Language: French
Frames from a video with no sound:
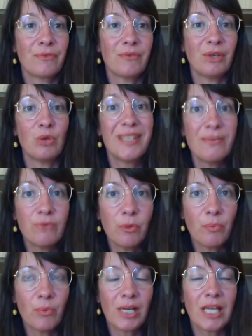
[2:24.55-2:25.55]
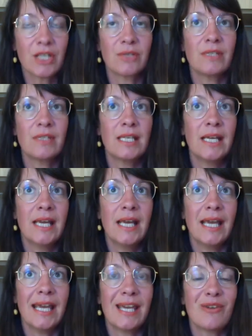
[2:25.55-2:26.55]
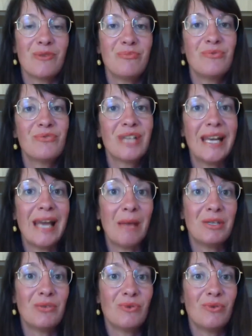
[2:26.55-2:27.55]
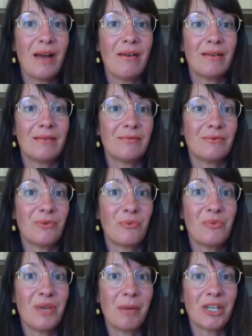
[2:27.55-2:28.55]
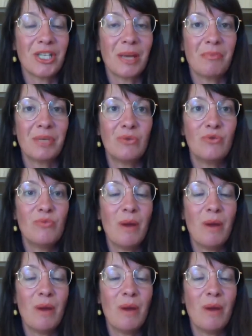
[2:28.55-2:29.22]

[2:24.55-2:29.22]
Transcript: le développement de la cheville et que plus vous allez habituer à vos pieds à marcher à pieds nus,